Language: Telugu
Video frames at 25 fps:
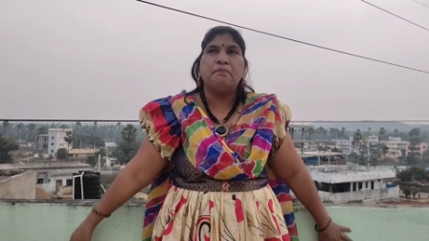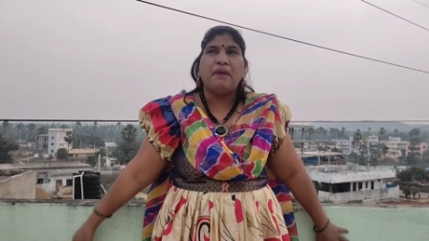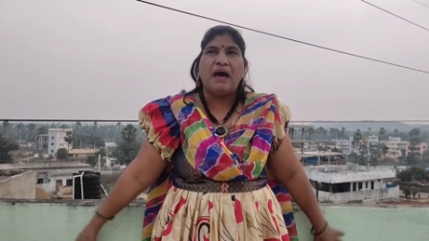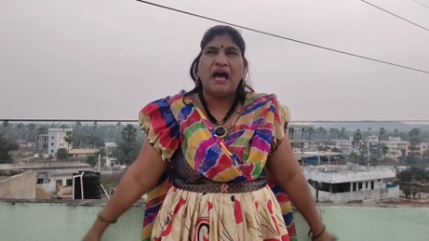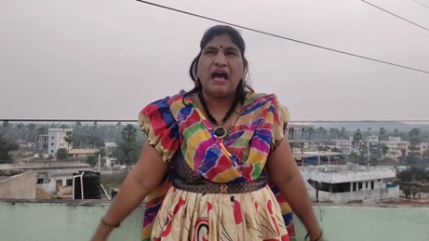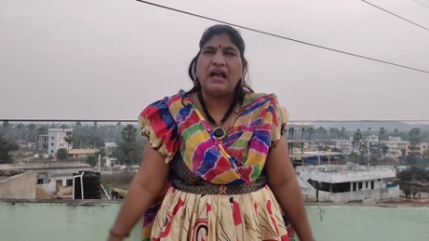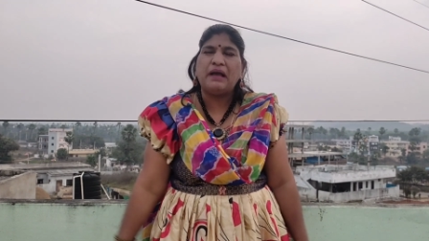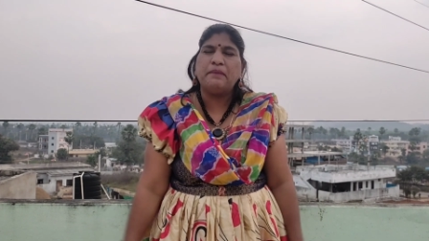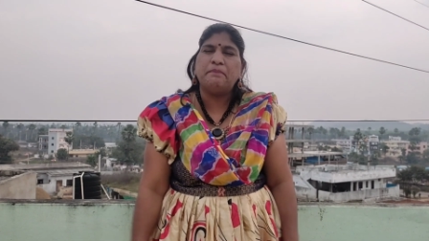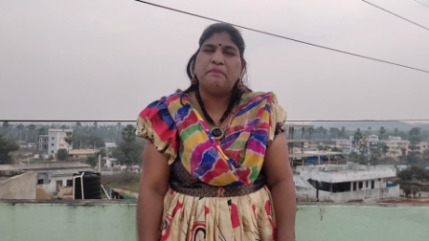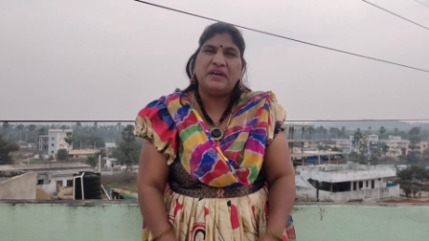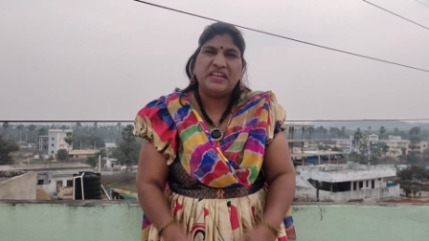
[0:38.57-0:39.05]

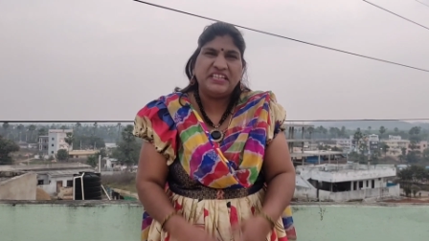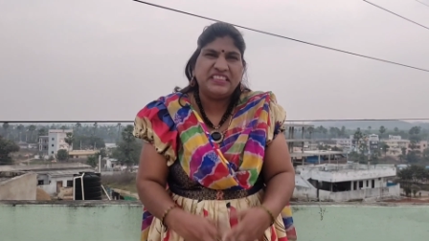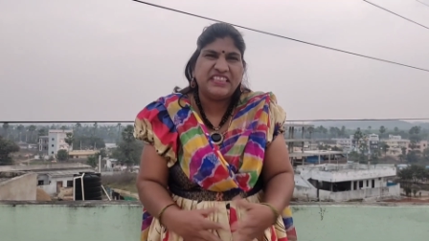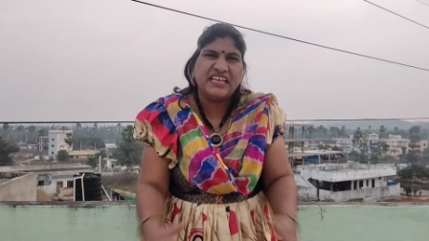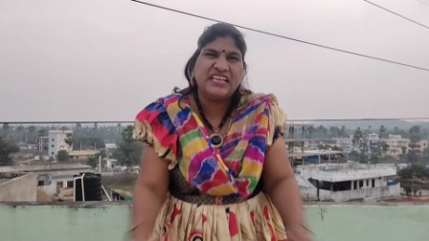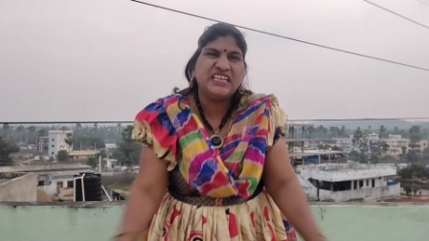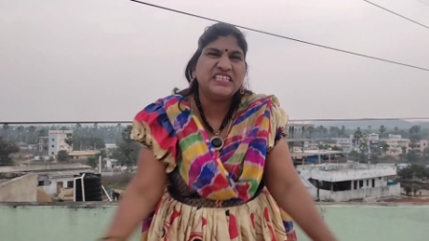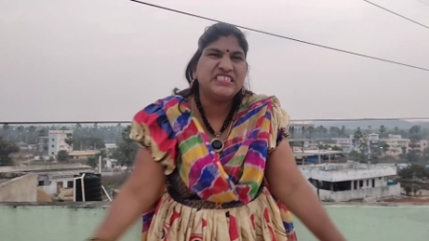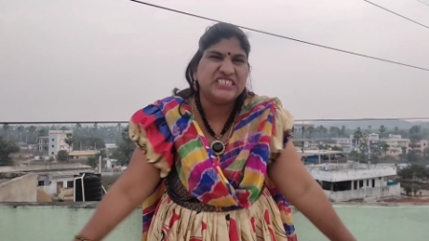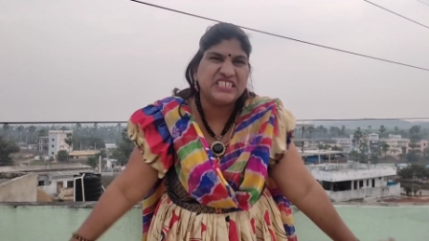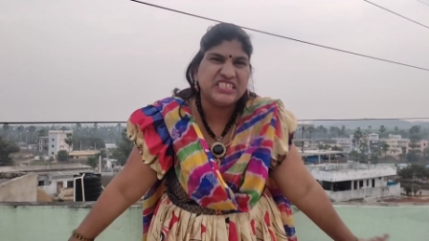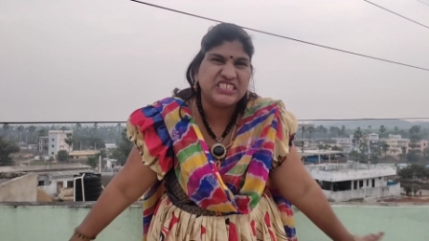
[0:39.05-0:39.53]
బాగా
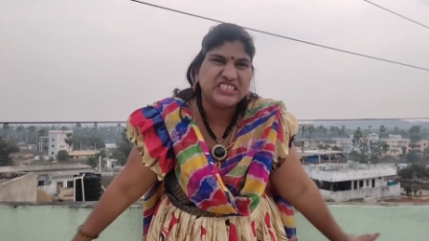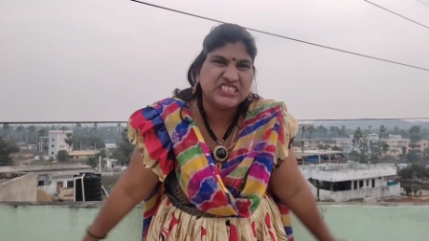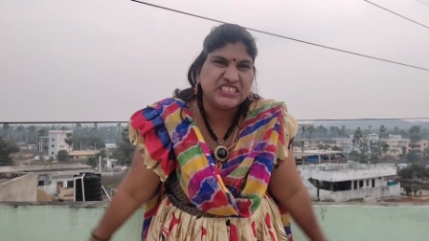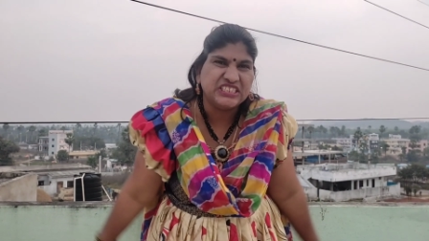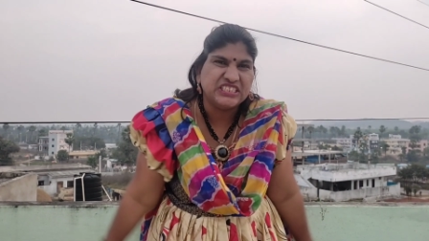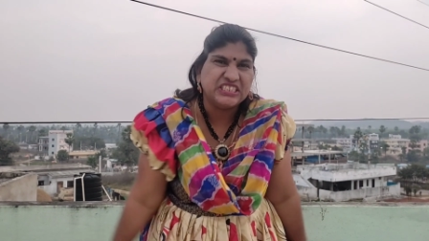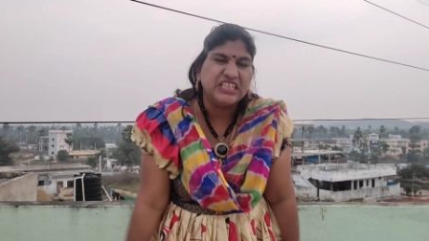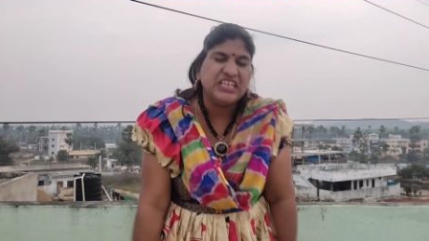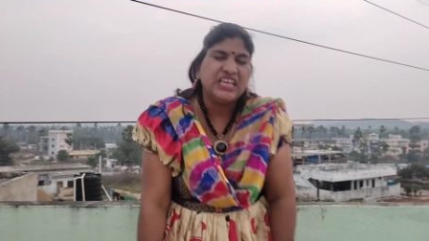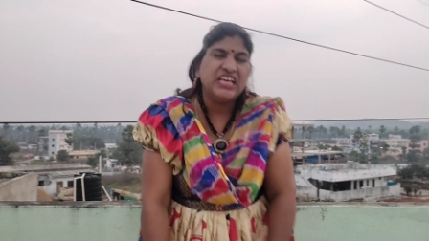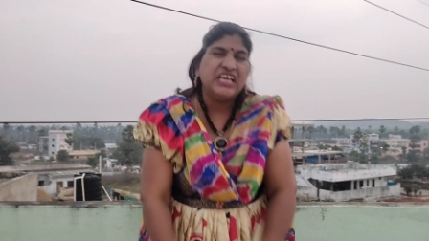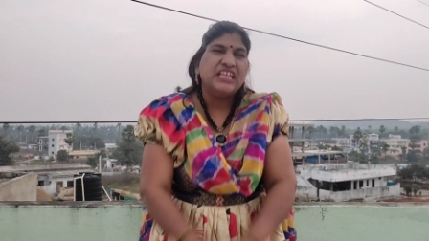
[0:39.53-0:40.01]

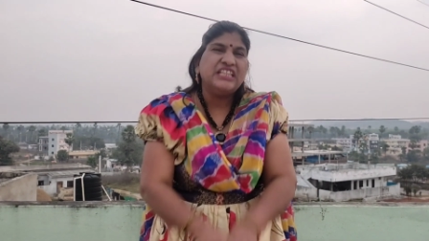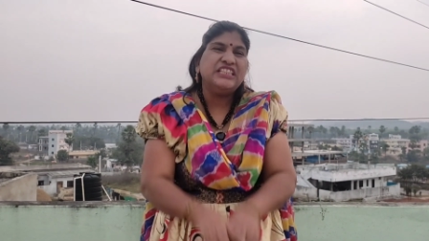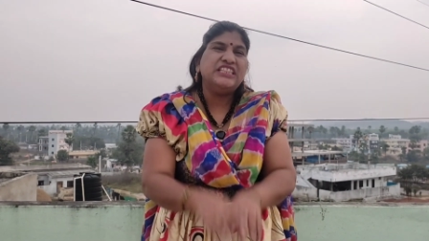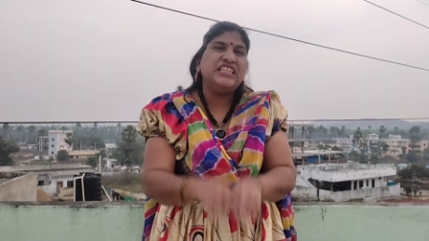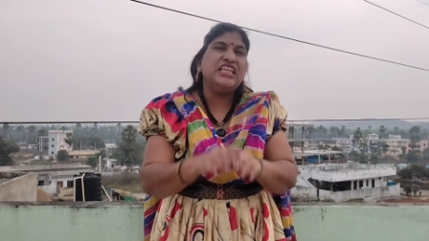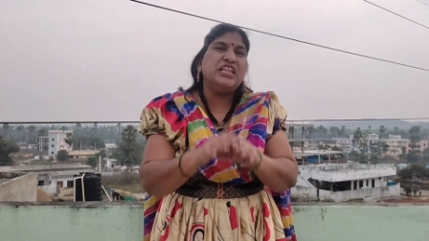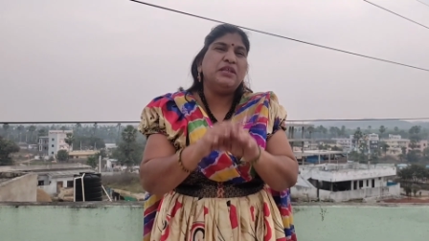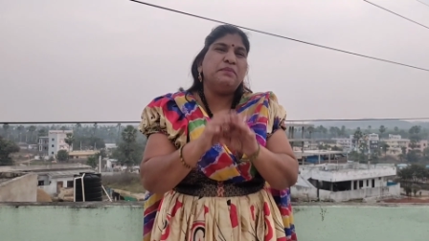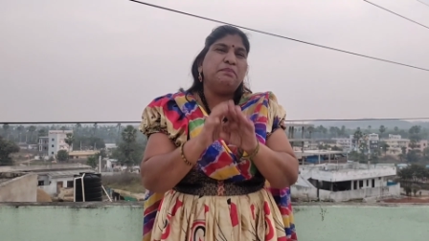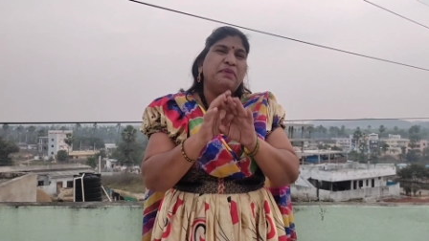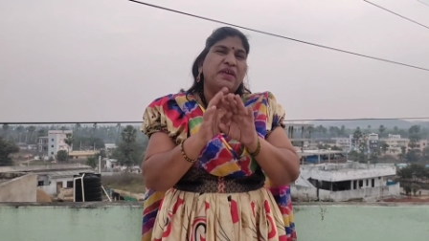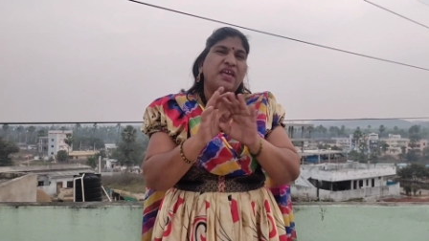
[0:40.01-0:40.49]
బరితెగిచ్చేసింది
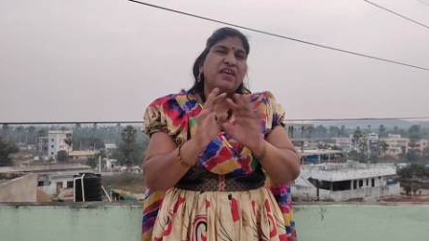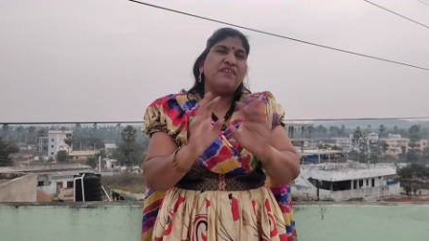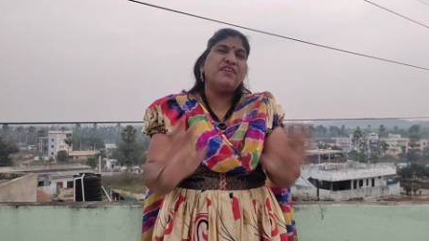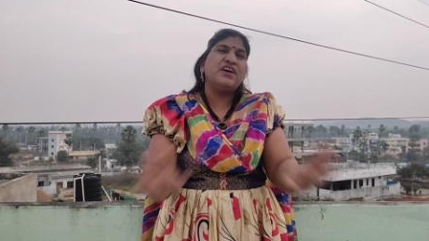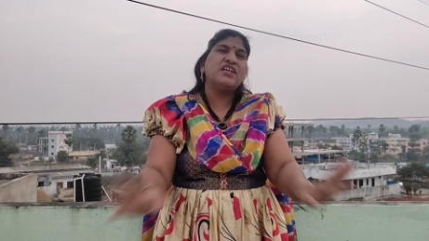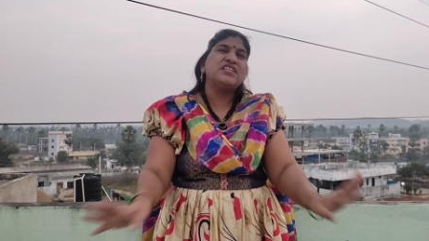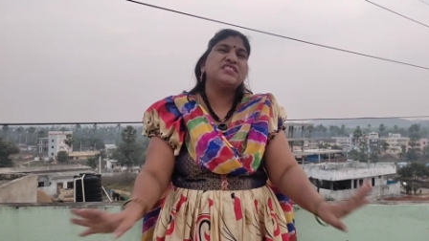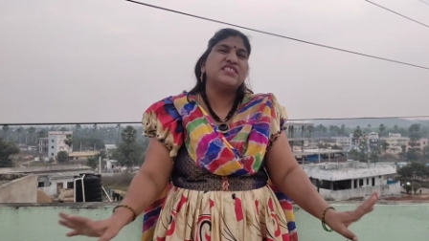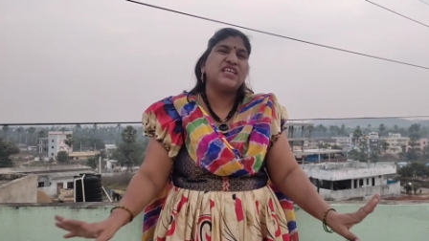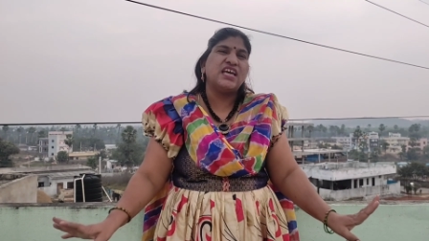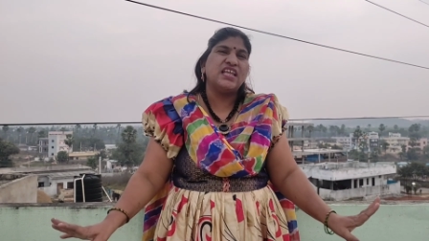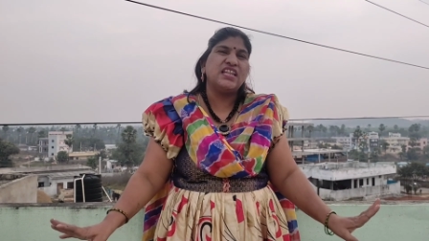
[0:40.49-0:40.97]
దీని
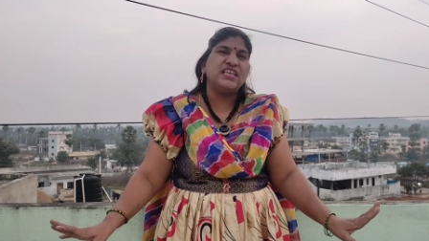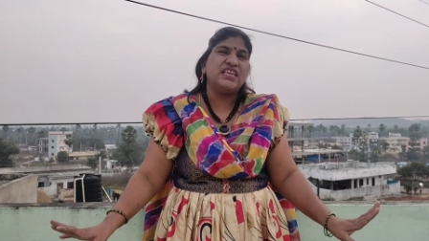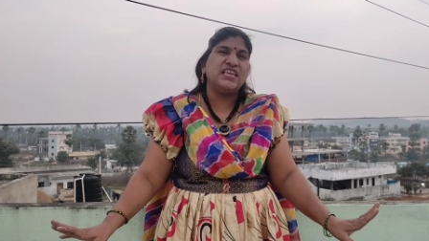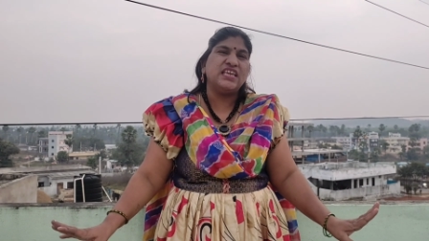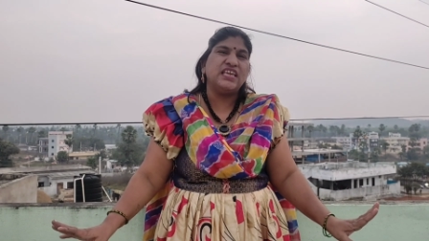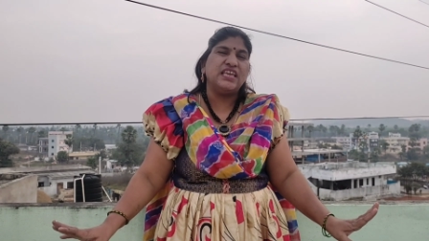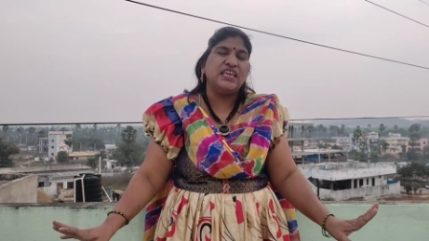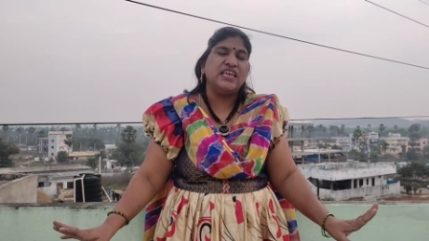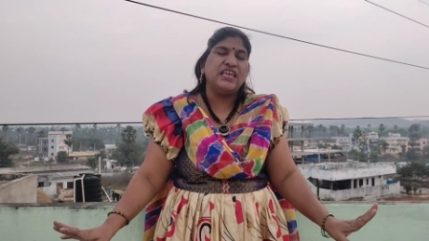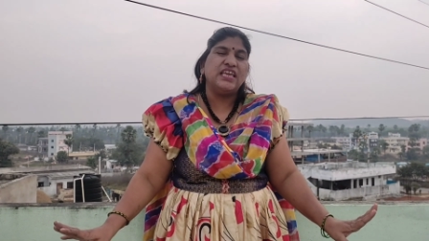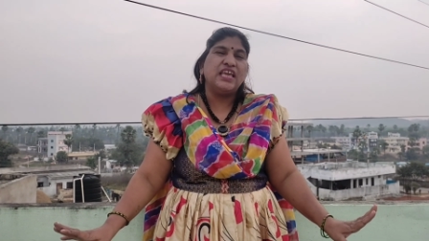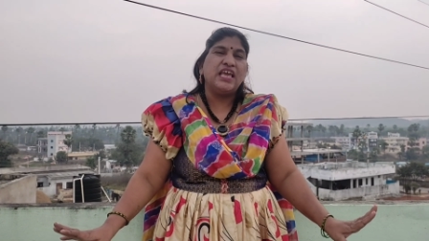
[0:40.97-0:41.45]
బేవాస్
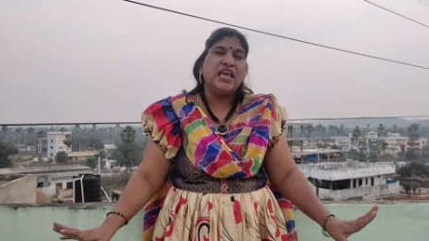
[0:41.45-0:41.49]
దానికి